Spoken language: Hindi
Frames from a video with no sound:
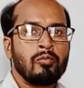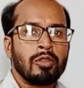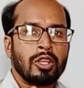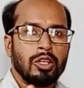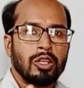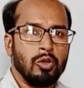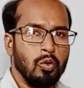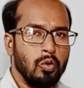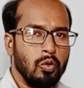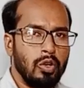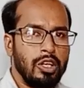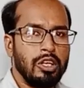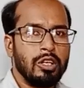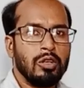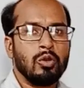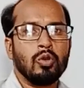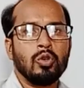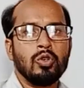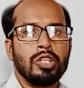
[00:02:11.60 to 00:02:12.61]
नून लीग
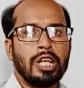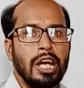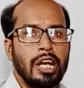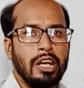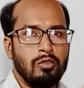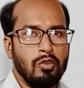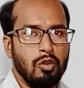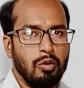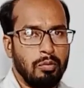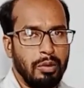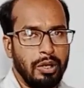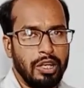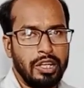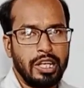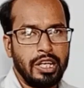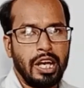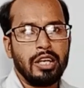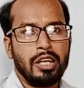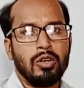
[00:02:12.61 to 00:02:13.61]
हो चाहे वो
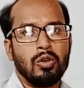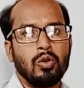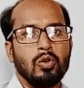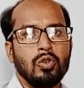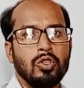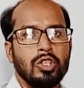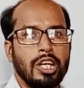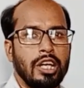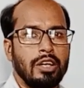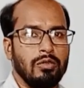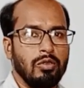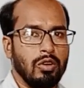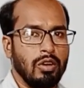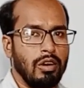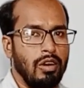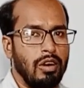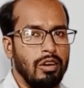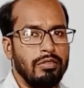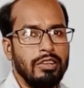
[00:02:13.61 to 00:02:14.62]
पीटीआई हो चाहे वो
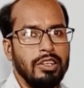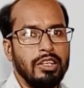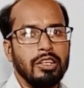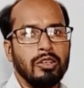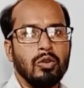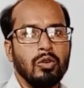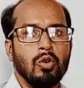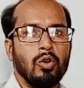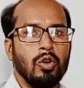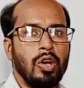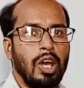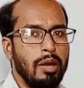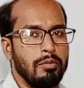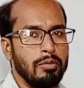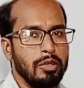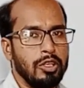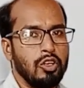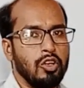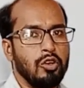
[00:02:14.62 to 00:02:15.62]
कॉफ लीग हो
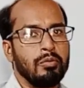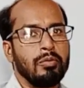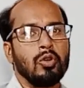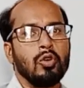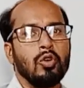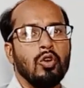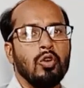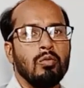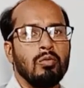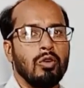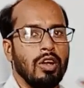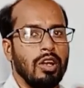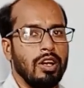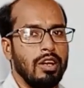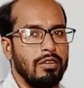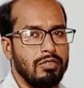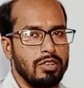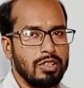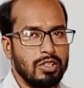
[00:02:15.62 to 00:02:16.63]
एमक्यूएम हो
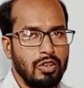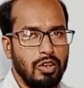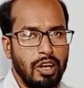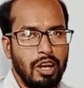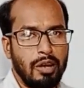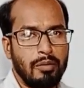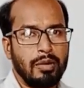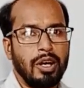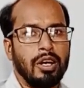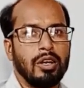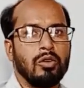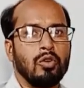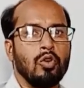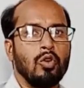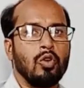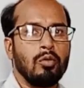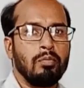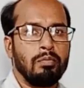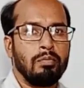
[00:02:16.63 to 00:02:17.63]
मौलाना फजल रहमान
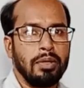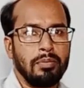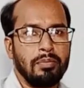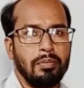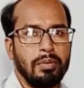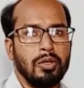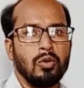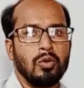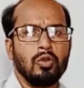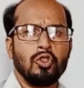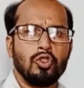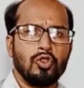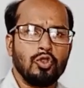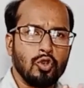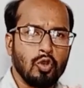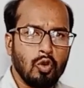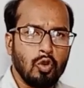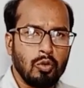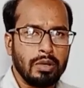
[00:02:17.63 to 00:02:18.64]
हो पीपी हो
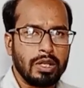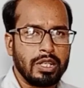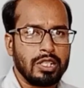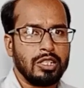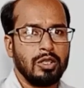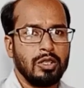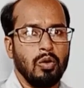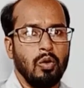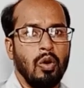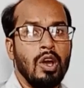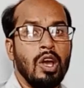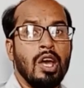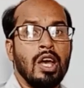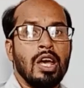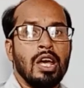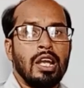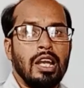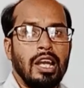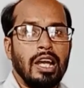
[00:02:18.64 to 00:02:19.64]
जो मर्ज़ी हो
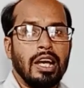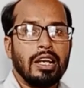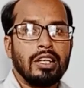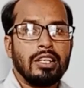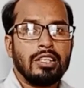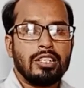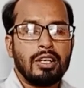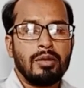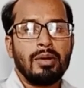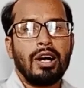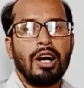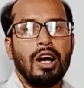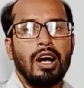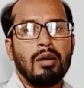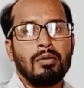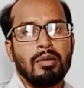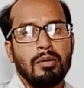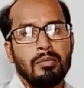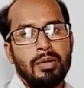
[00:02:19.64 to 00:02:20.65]
लेकिन जब
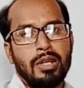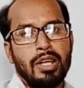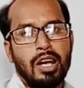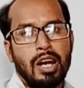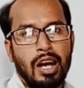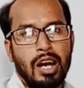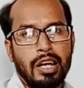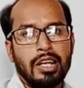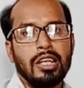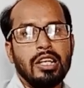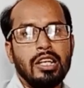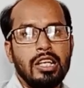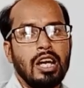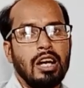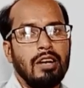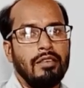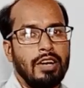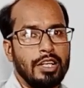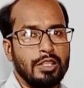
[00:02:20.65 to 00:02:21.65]
आप अपने हक के लिए
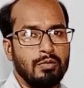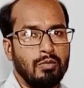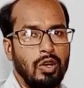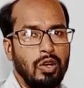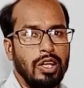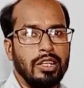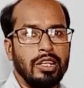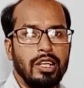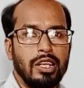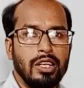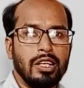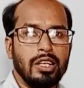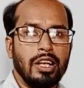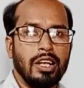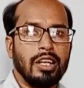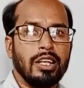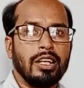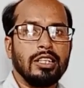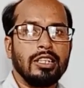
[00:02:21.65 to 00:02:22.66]
आवाज़ बुलंद नहीं
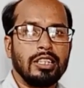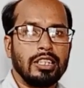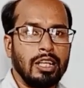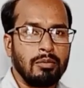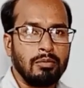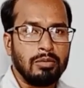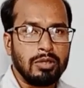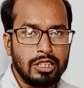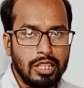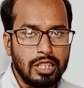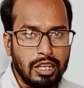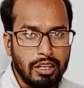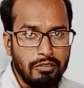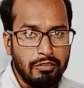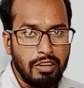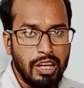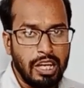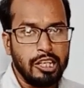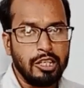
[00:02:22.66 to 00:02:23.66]
करेंगे तब तक
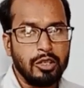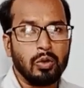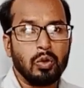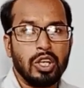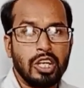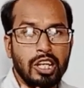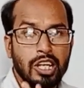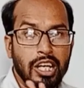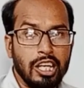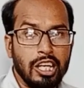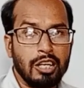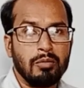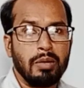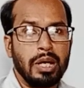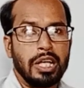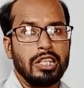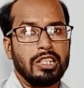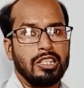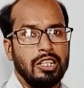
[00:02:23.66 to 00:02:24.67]
वैल्यू नहीं
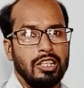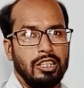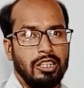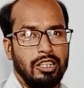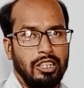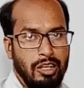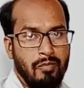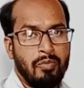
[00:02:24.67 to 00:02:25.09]
बन सकती